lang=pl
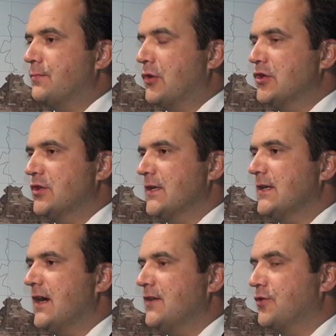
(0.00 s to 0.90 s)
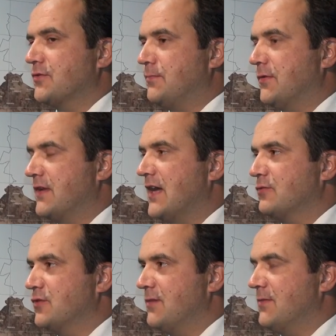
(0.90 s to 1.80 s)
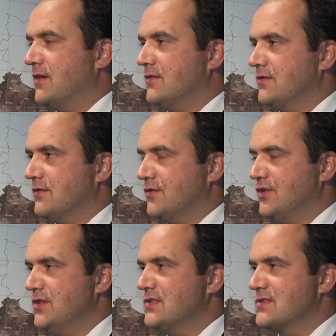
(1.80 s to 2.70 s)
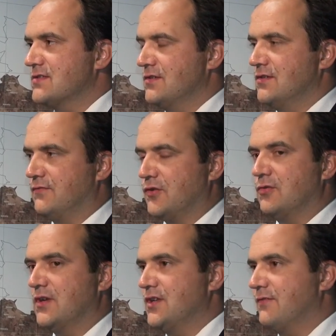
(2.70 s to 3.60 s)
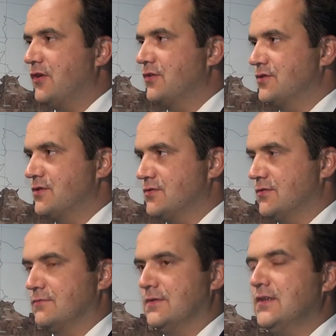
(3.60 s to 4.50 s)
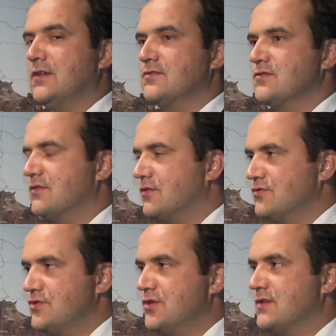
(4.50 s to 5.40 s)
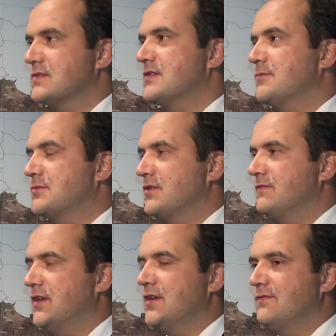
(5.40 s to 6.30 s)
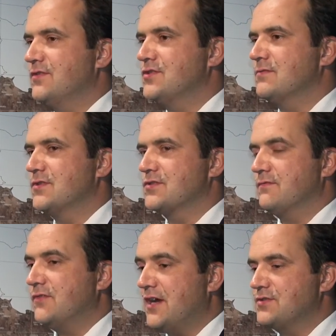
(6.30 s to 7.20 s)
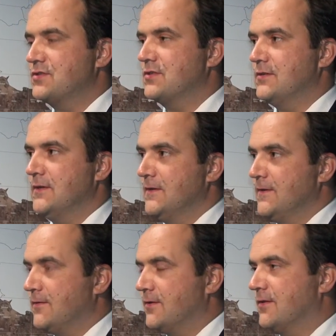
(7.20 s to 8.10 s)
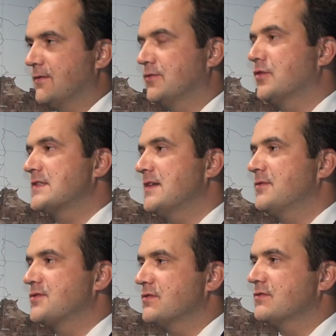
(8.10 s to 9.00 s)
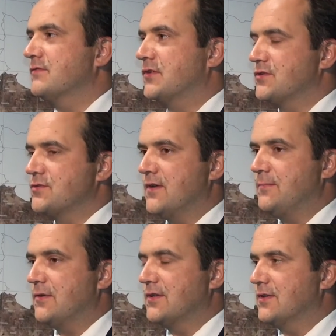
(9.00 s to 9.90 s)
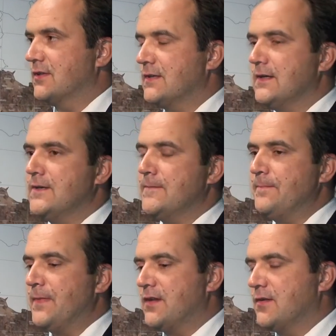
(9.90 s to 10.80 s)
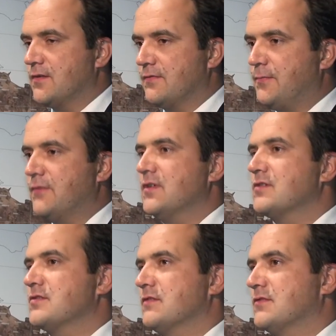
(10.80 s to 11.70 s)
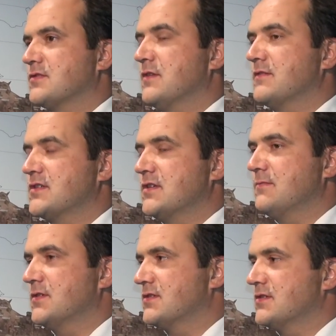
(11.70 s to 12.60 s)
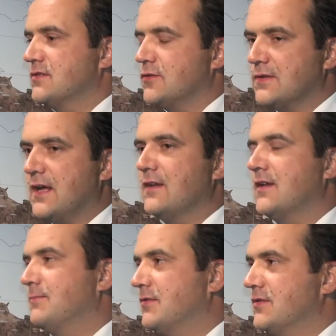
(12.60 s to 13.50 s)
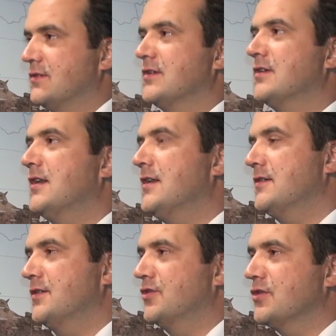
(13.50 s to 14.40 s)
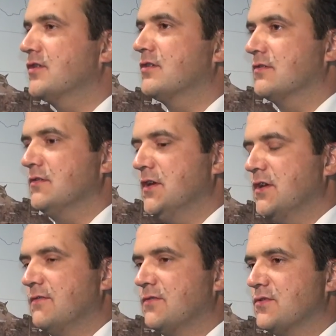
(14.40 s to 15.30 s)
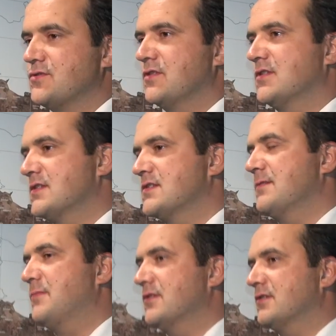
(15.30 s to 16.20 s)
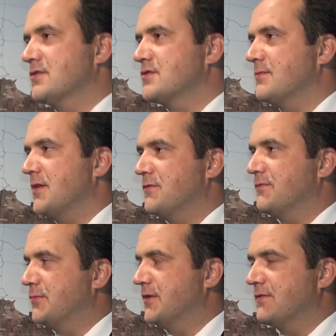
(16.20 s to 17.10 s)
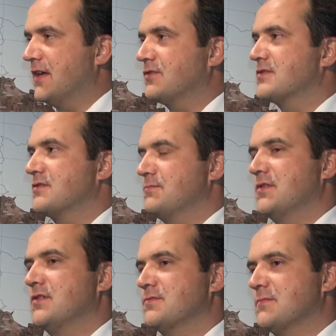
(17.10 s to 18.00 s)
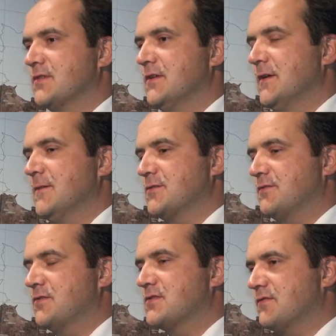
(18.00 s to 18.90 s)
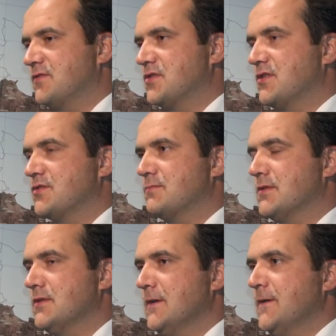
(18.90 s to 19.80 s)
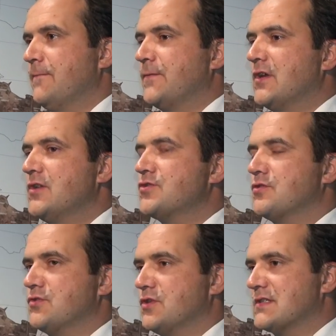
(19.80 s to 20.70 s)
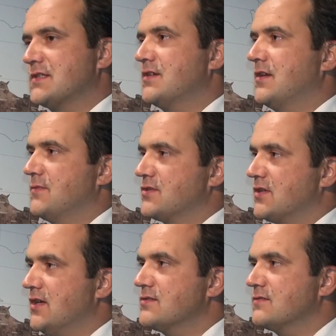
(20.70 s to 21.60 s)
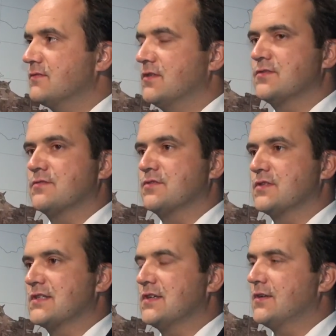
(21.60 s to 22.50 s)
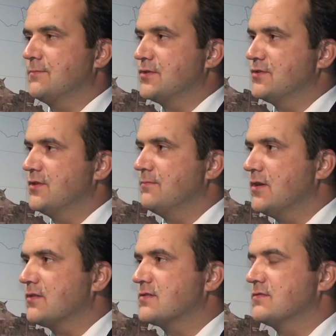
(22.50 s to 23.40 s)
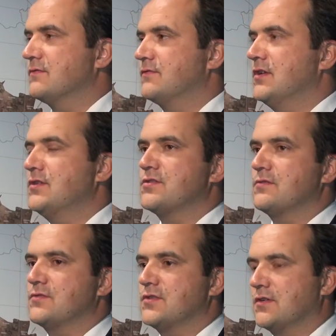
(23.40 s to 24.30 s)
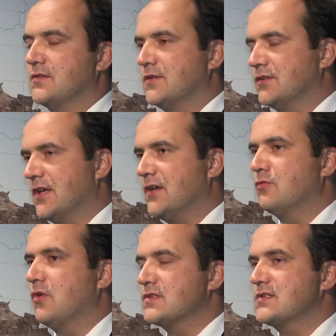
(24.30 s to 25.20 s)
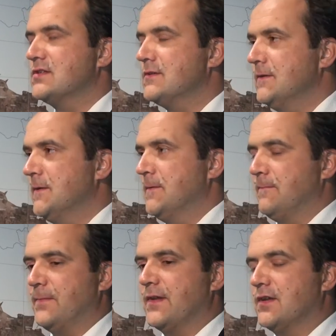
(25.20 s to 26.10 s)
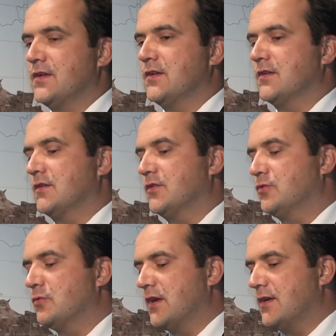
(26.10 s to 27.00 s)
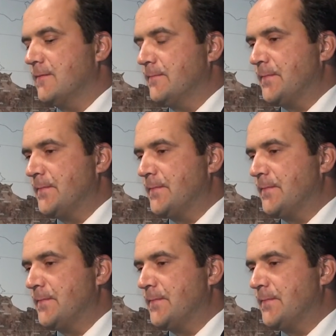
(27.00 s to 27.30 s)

polityka do powiatu nie ma nic i w ogóle nie wchodzi jeszcze tutaj, także to dzisiaj zostało przerwane i widzimy, że właśnie e, do samorządu wkroczyła polityka. Y, w powiecie wrocławskim jest totalna polityka i tylko i wyłącznie decyzje polityczne mają wpływ na to, co mieliśmy przed chwilą, co widzieliśmy. Nie liczą się zdania mieszkańców, nie liczą się zdania przedsiębiorców, nie liczą się te głosy, y, które